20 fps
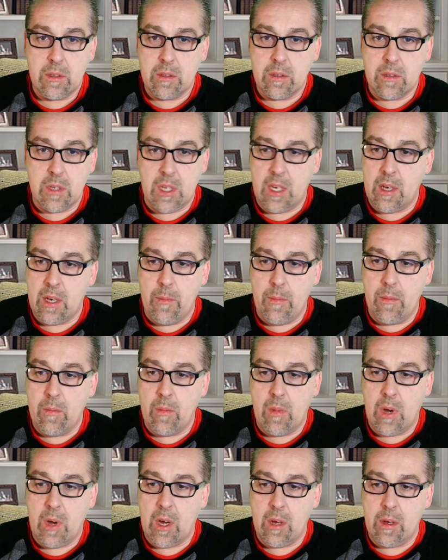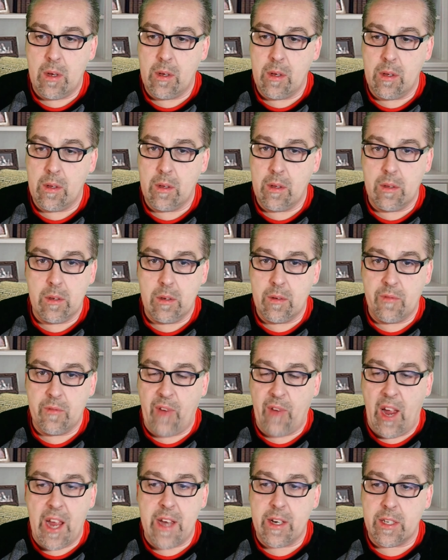Ähm,
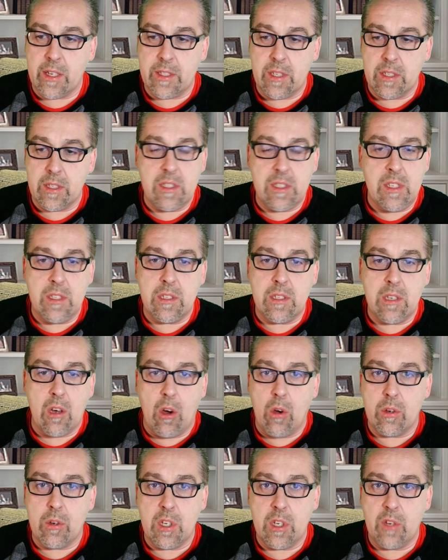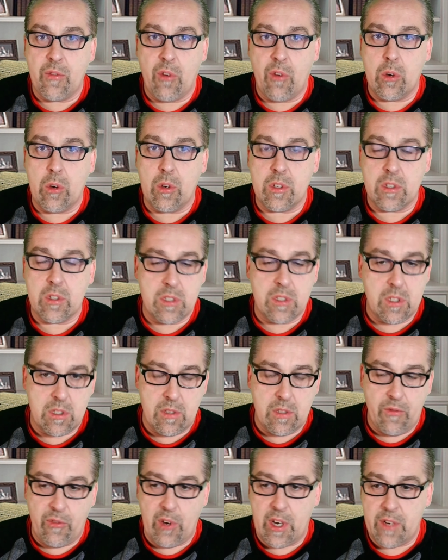verheiratet sind sie auch nicht vor Gott, sie
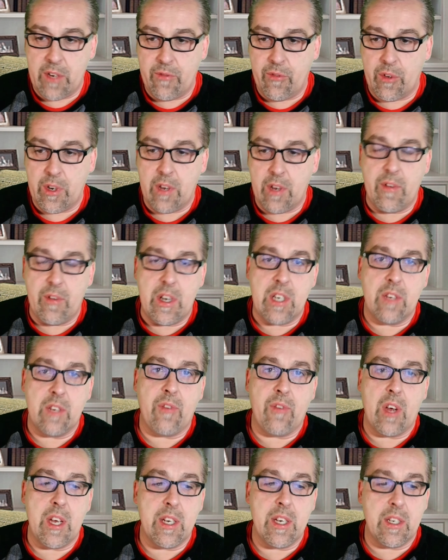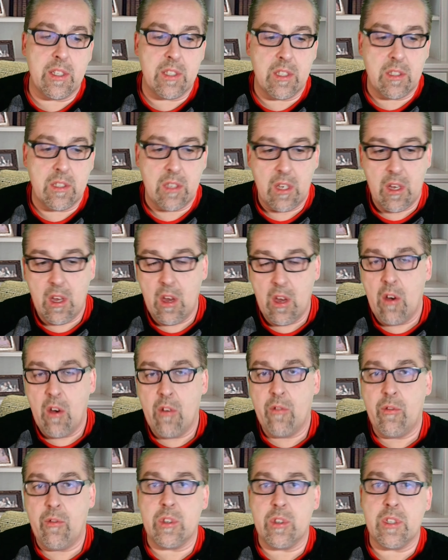sind vielleicht vor der Welt verheiratet,
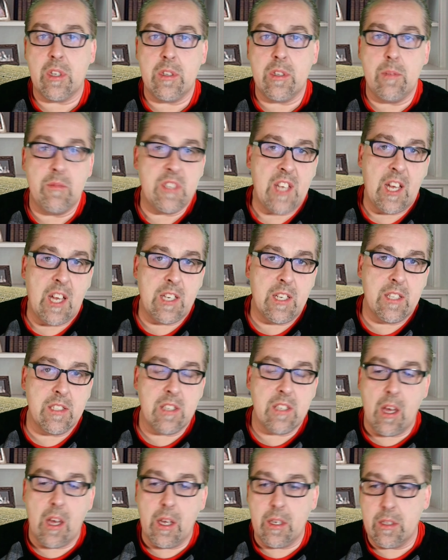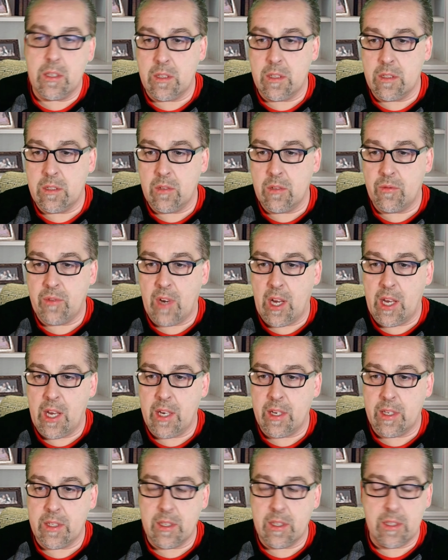vor, im Reich sind sie
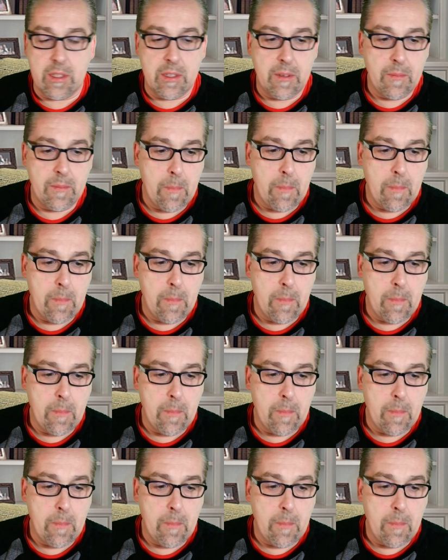verheiratet.